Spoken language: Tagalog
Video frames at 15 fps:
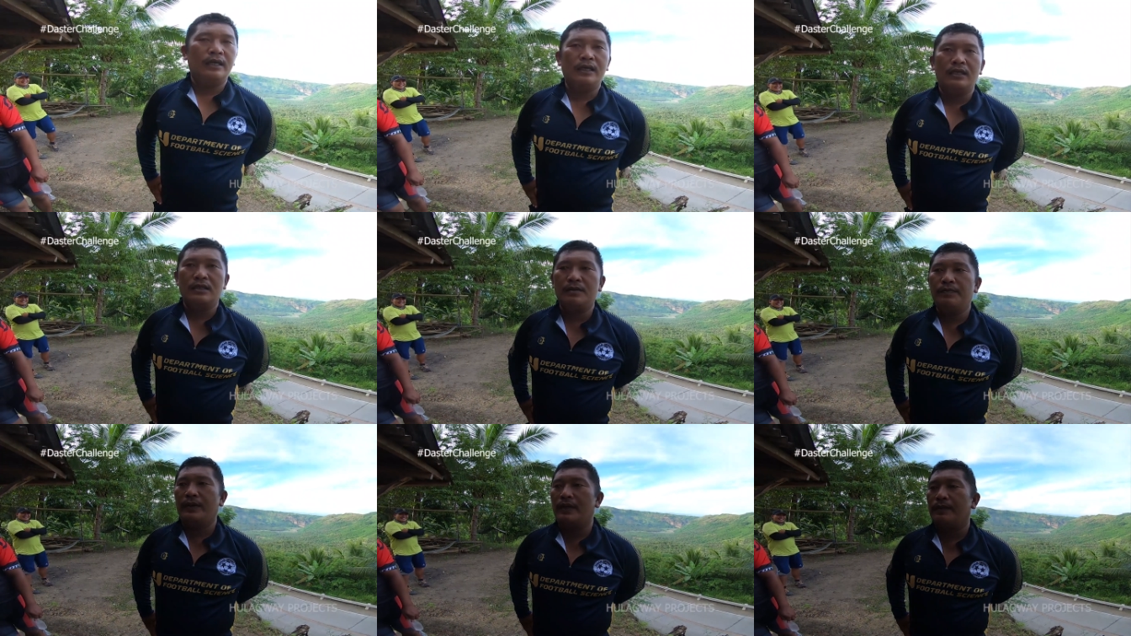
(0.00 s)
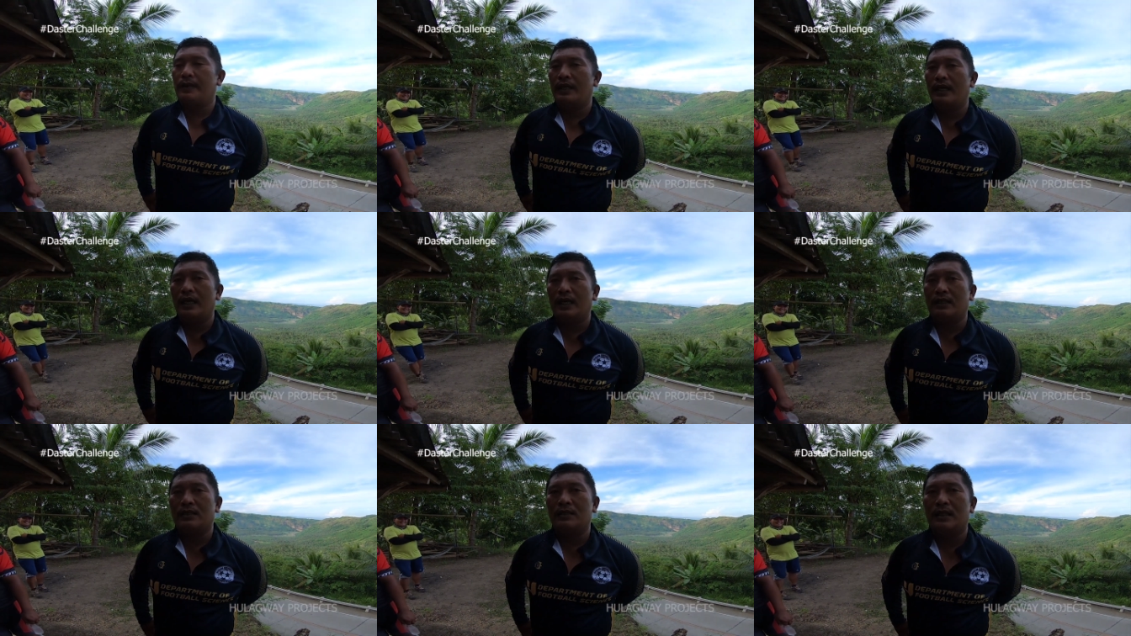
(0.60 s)
Eh, siyempre, para
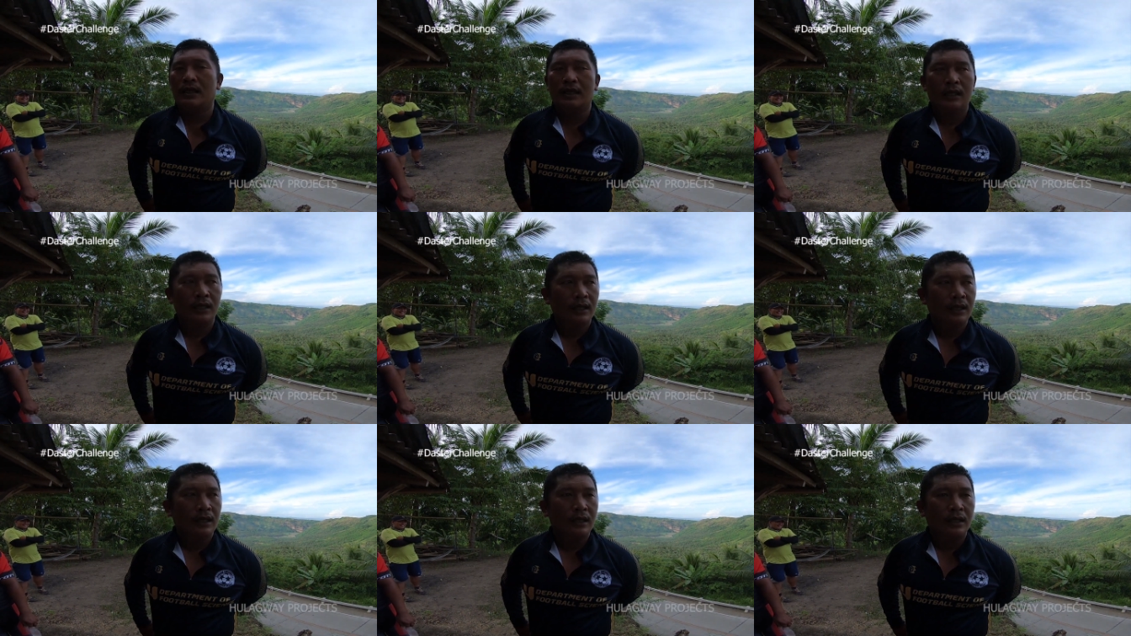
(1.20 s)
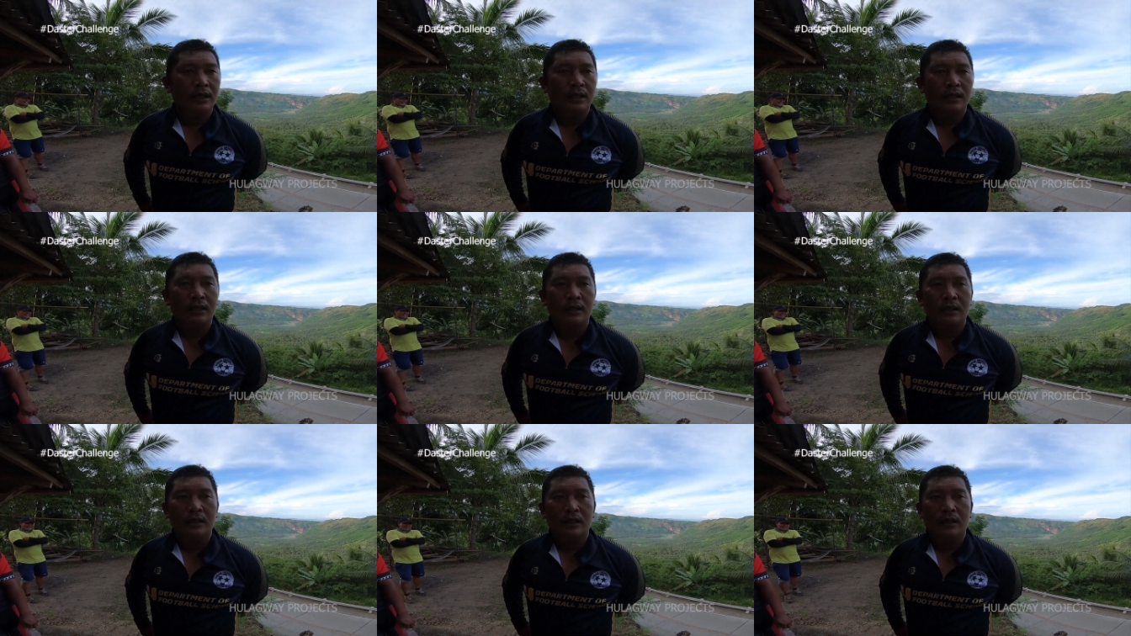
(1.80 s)
life. Oh. Yang pilhit
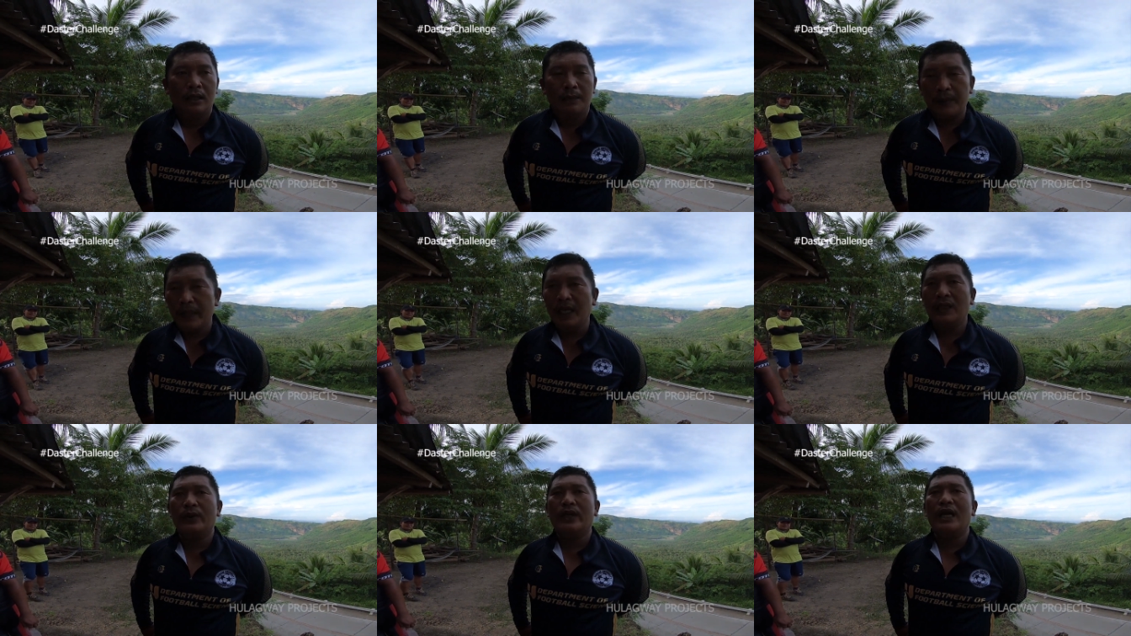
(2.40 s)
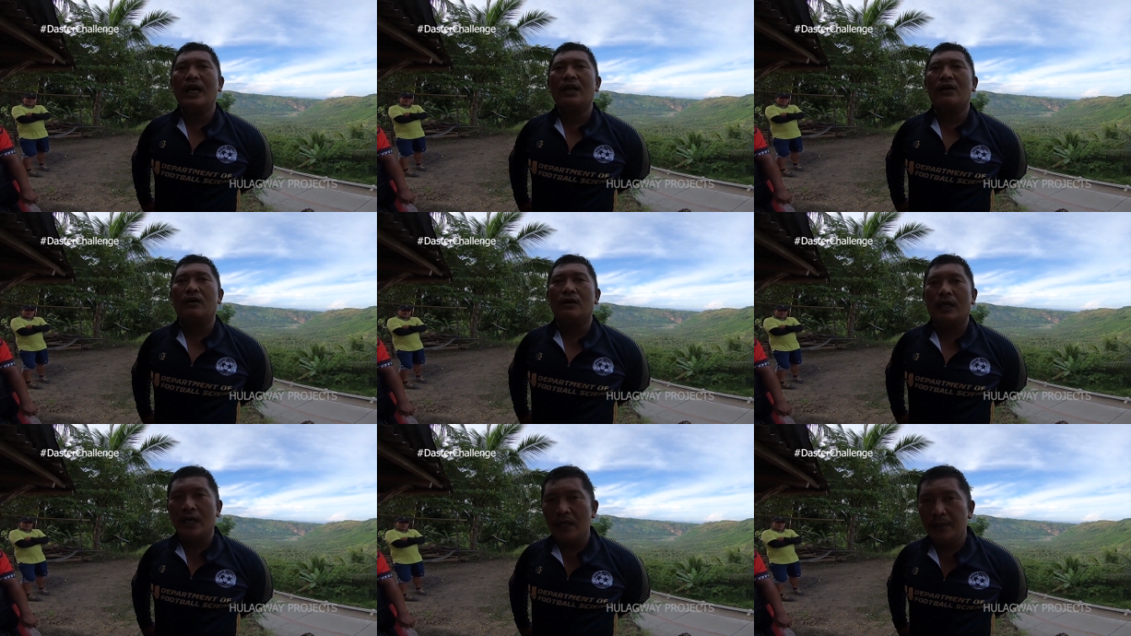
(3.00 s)
na to. Ang pilhit, wag
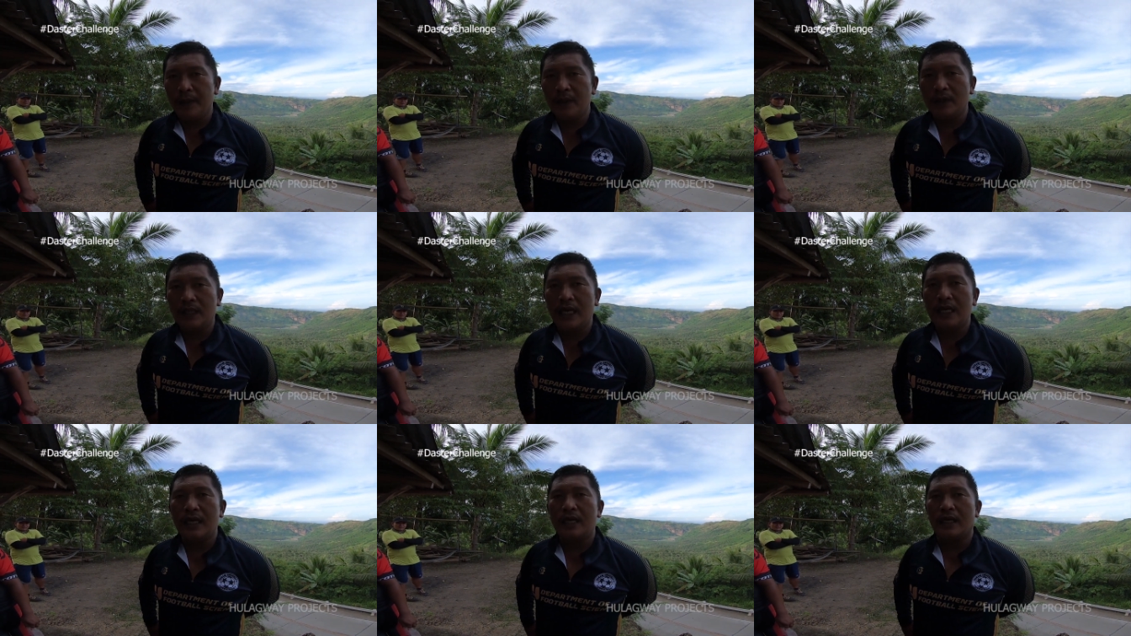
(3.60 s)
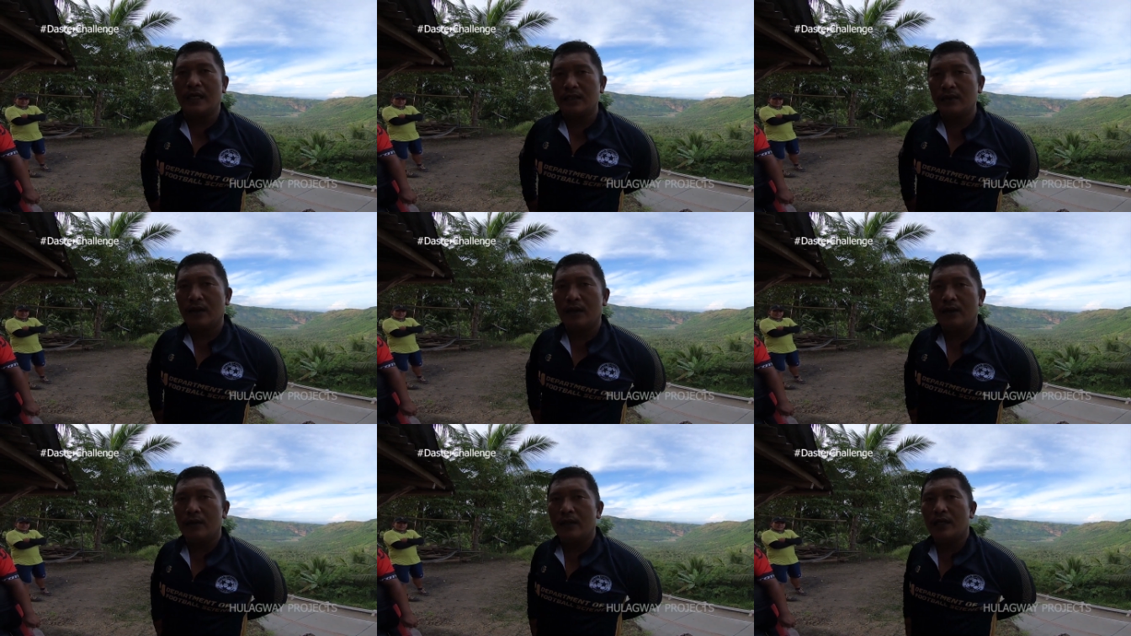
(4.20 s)
klaro. Ayan, eh, oh. pangutana na, kasi
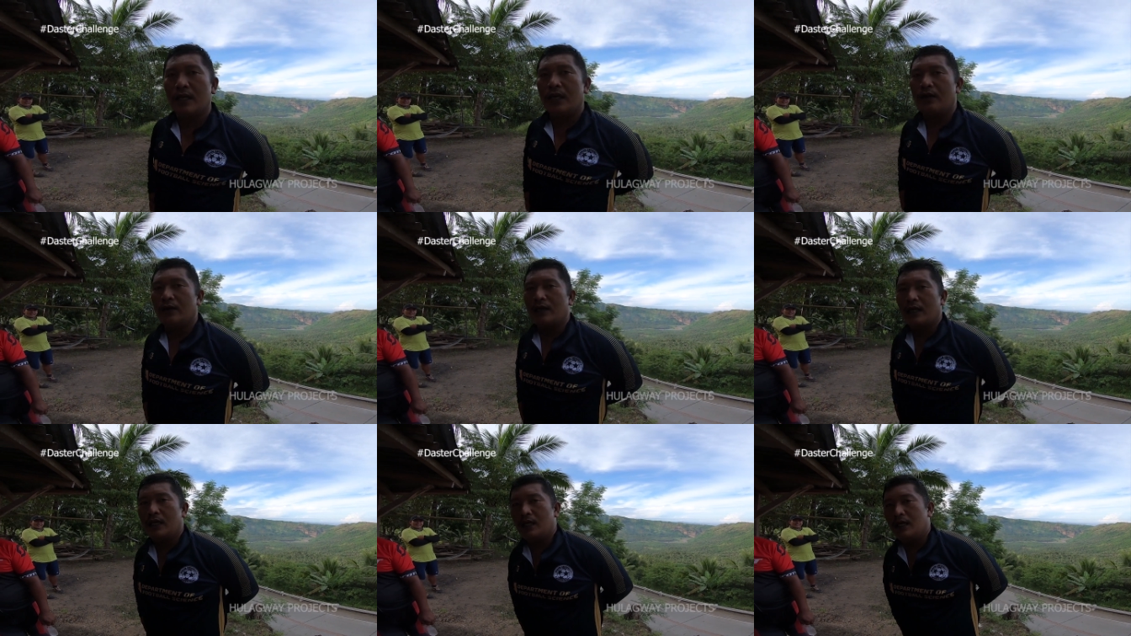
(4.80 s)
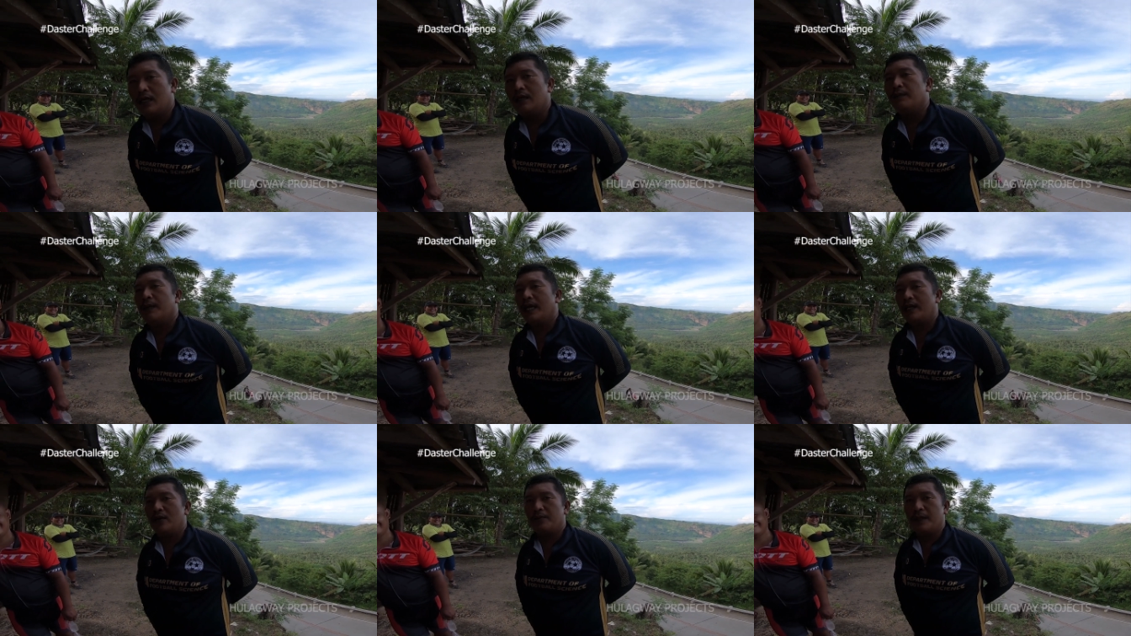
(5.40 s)
siguro raw, klaro. Eh,
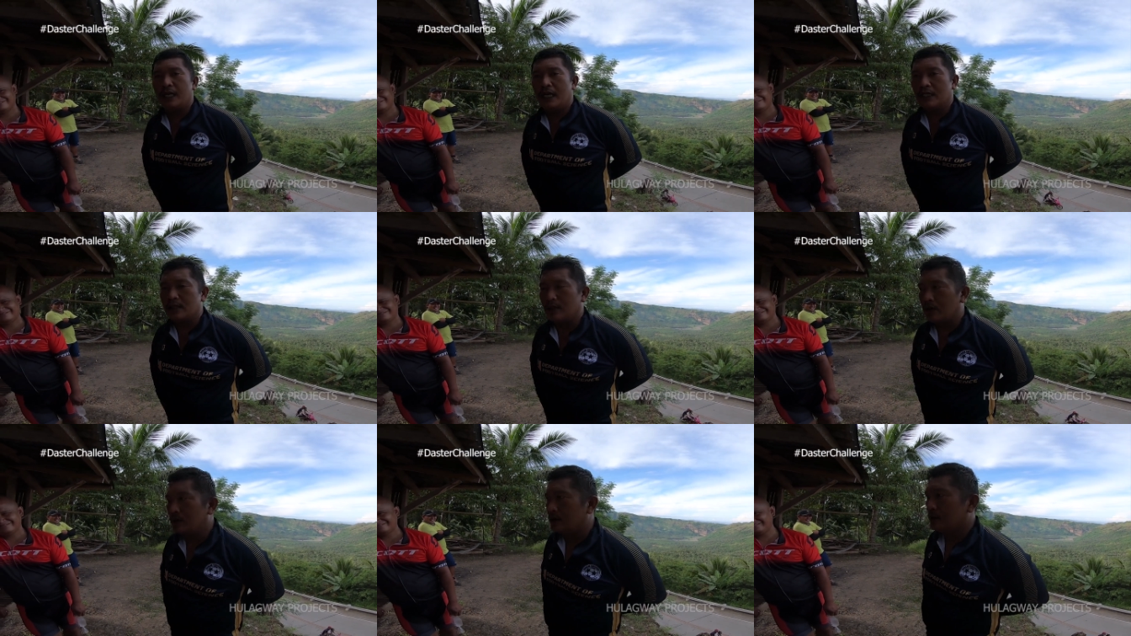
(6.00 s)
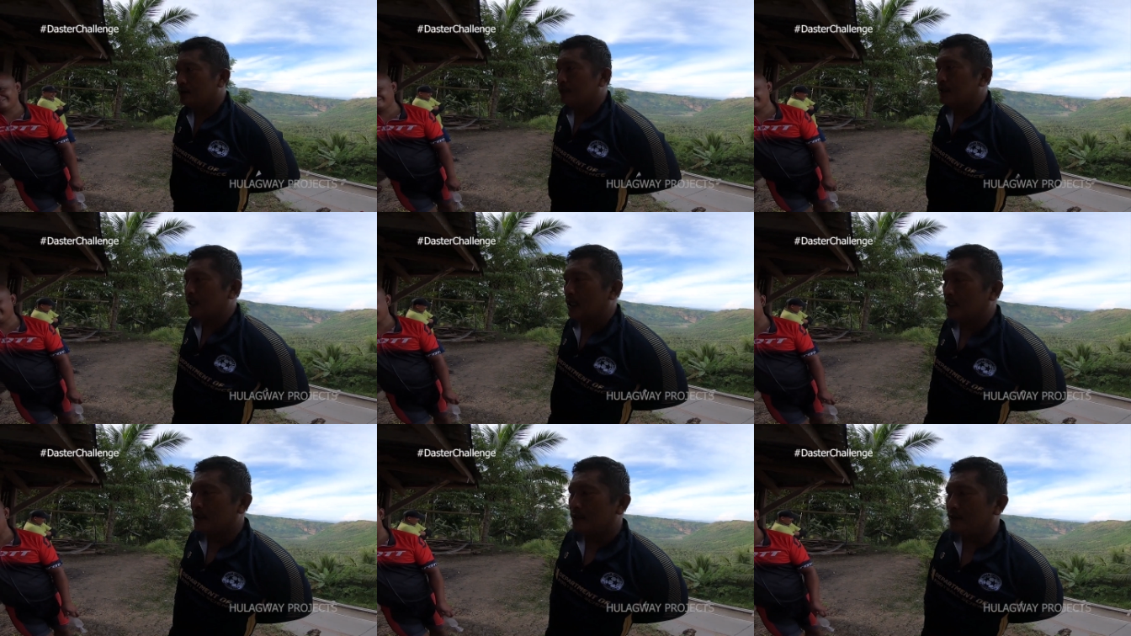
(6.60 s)
padayon pang kaso.
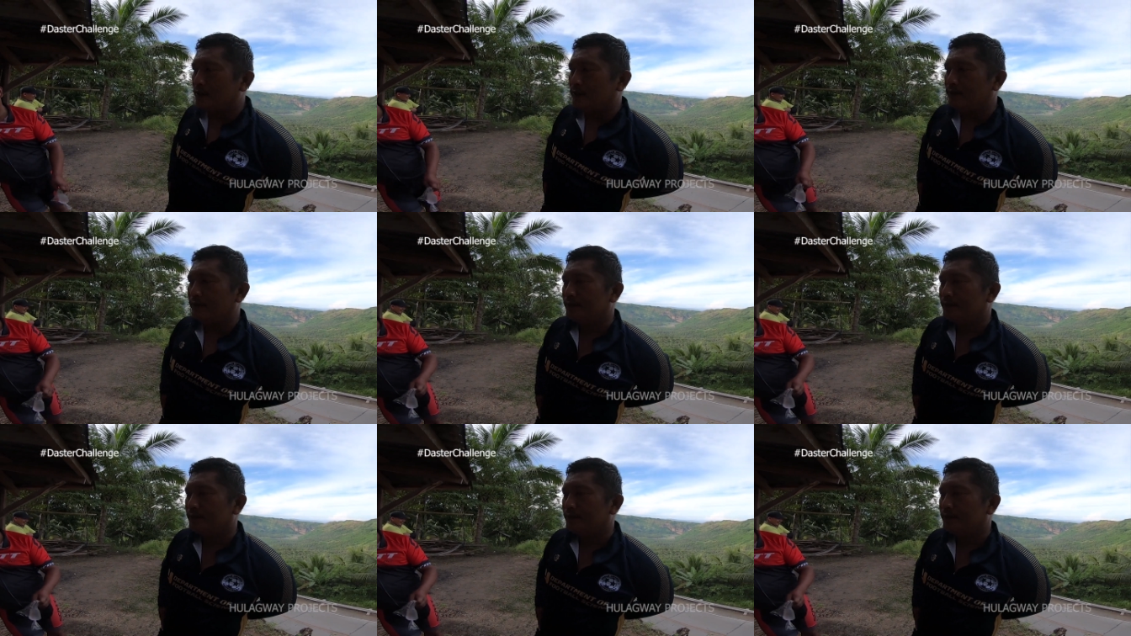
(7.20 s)
Investigasyon.